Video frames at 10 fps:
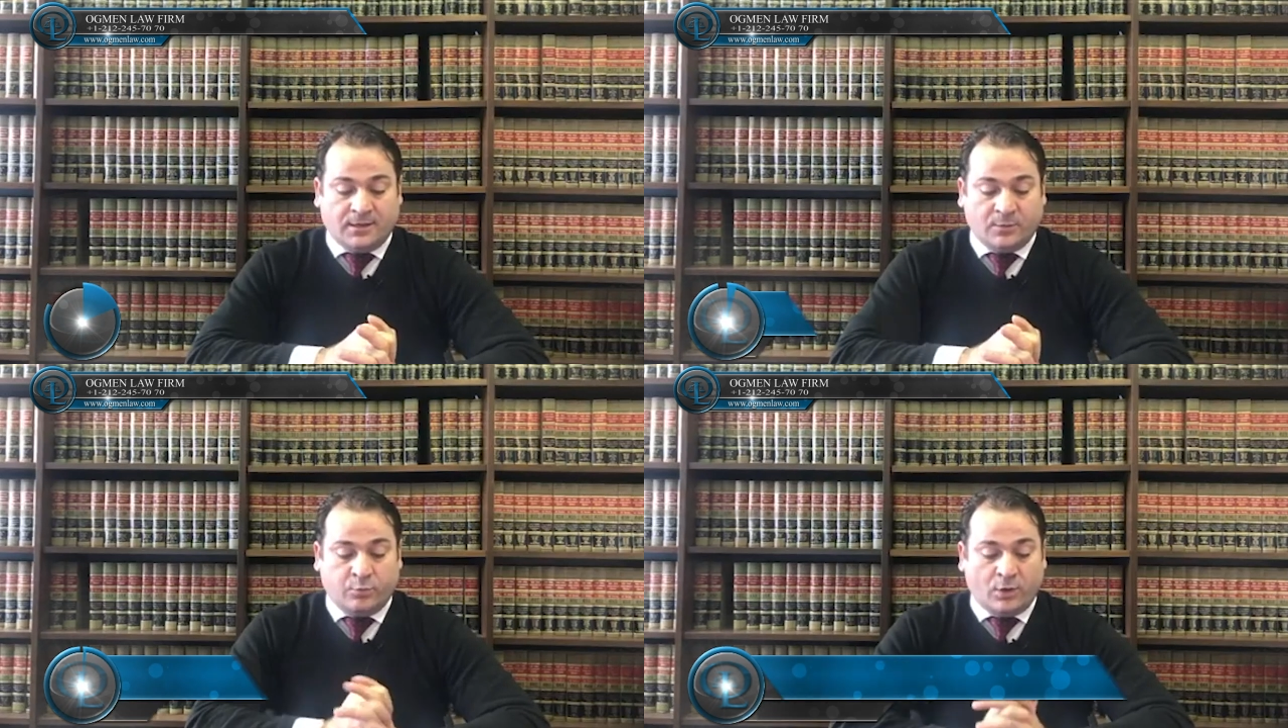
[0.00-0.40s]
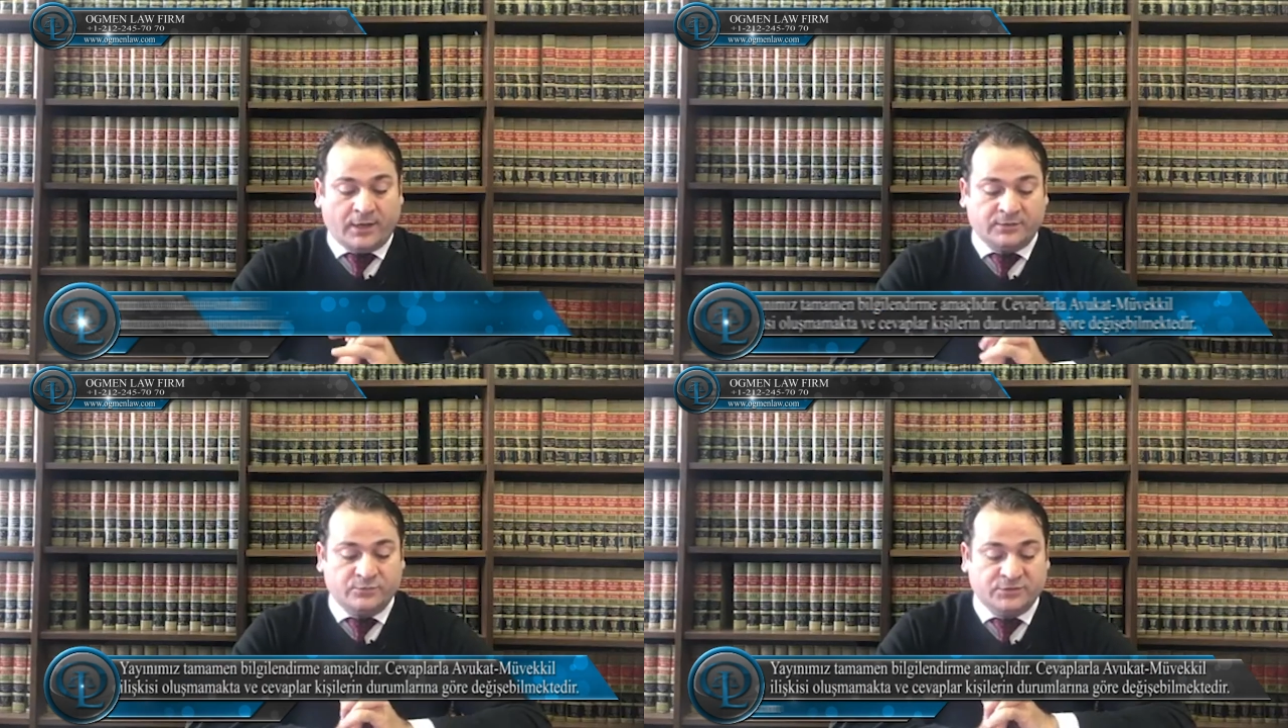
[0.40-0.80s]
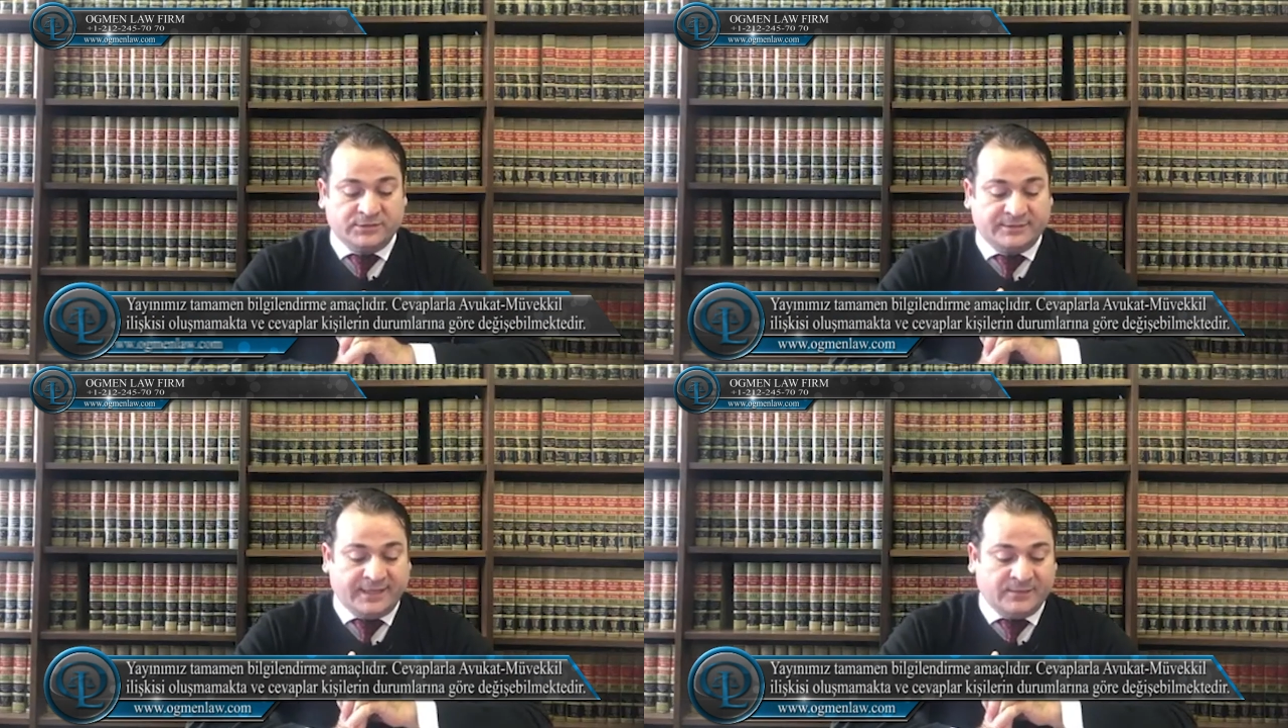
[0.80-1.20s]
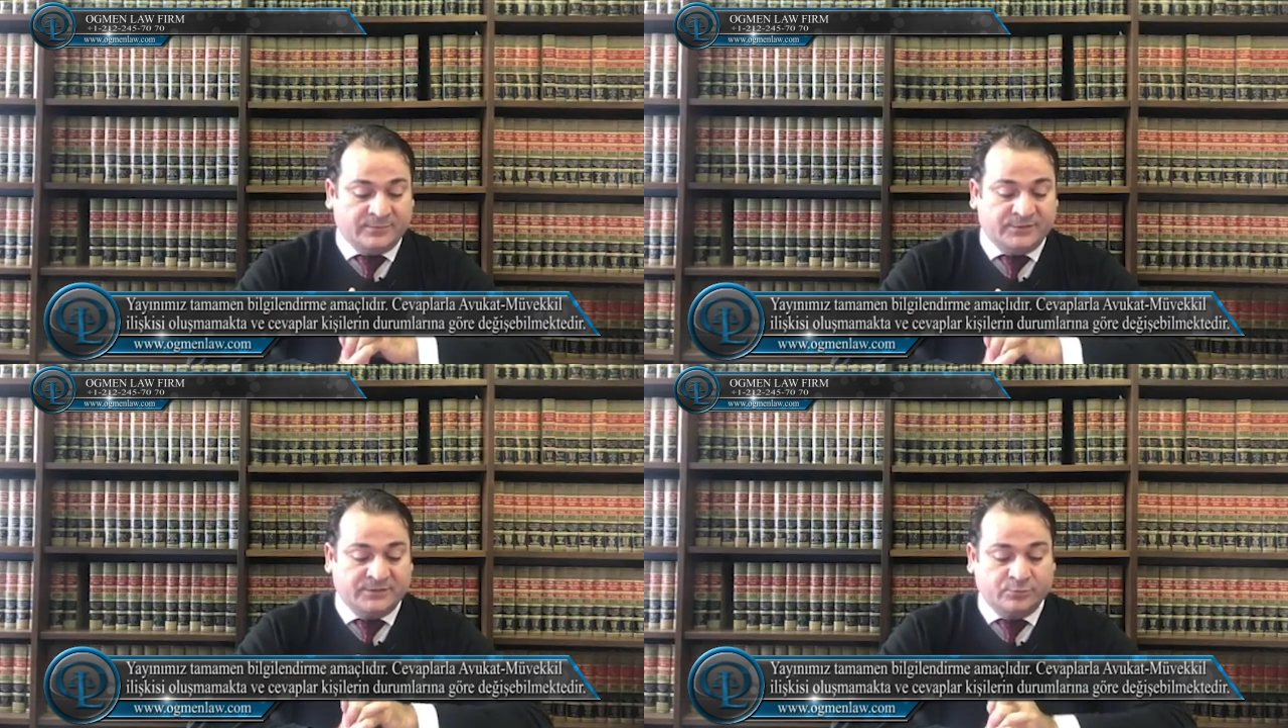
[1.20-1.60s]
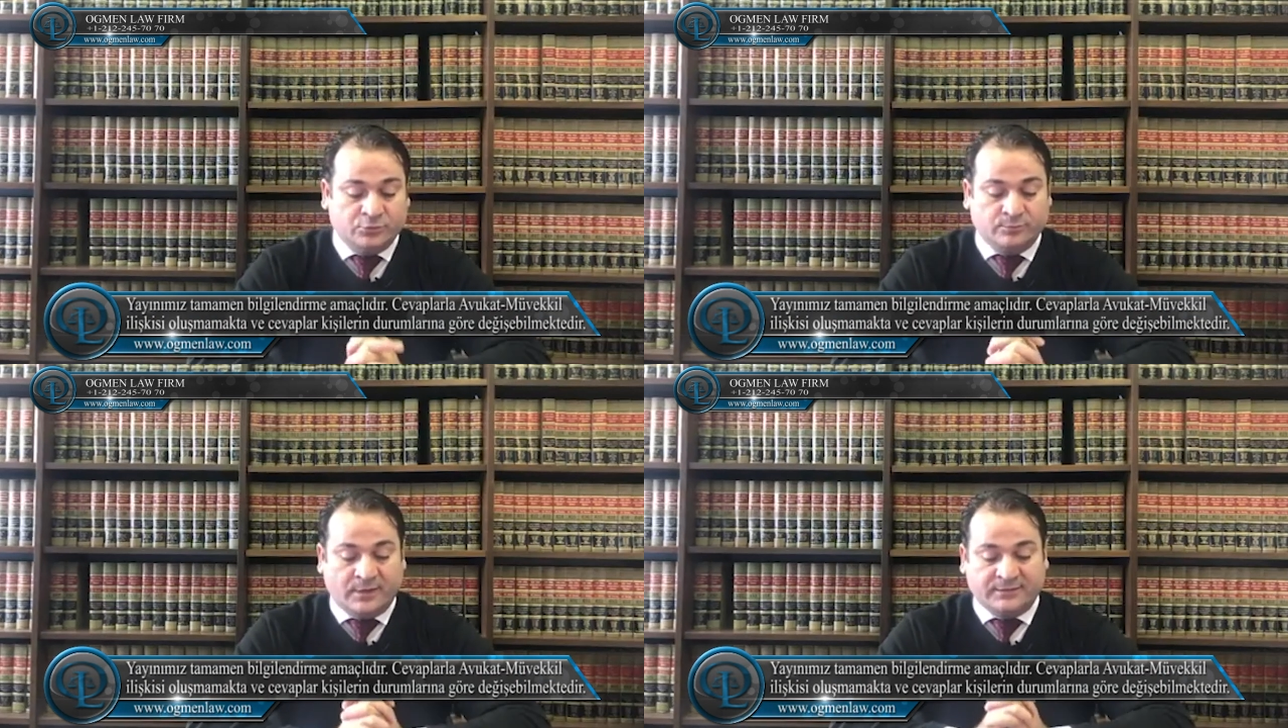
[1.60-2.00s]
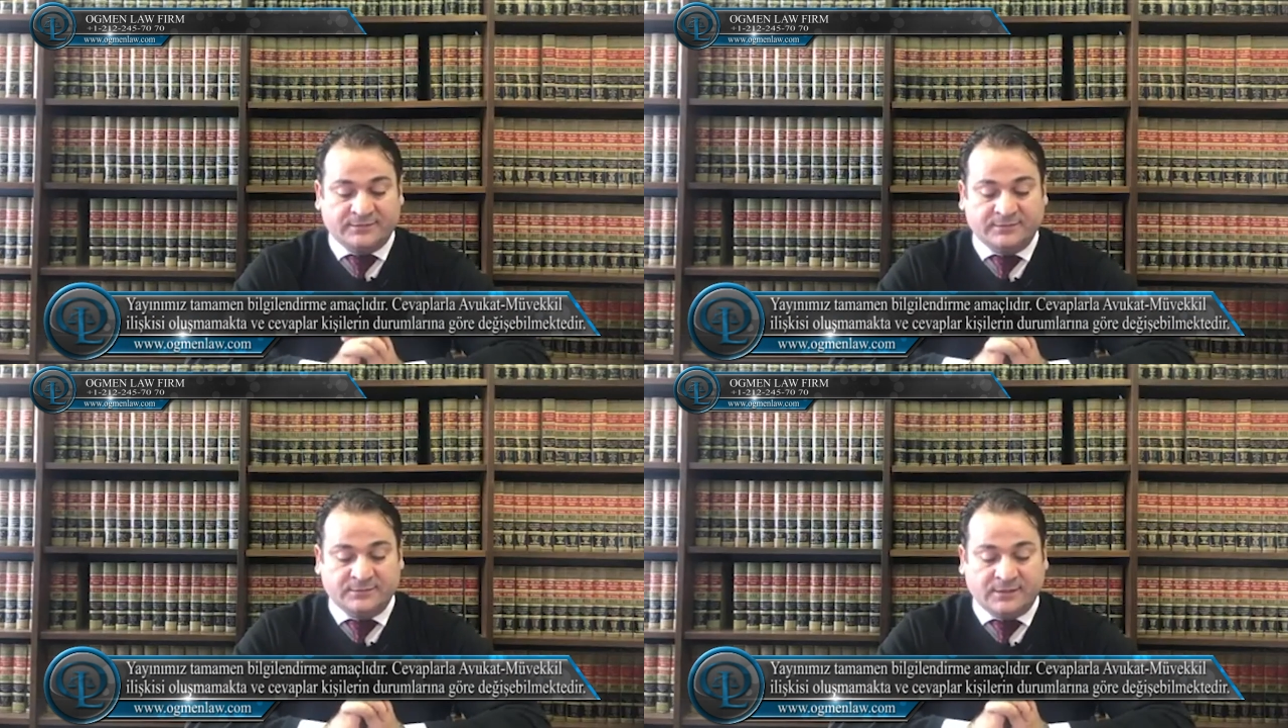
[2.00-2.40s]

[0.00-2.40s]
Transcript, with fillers: Aa, bu ayrımcılık değil midir? Bunun mantığını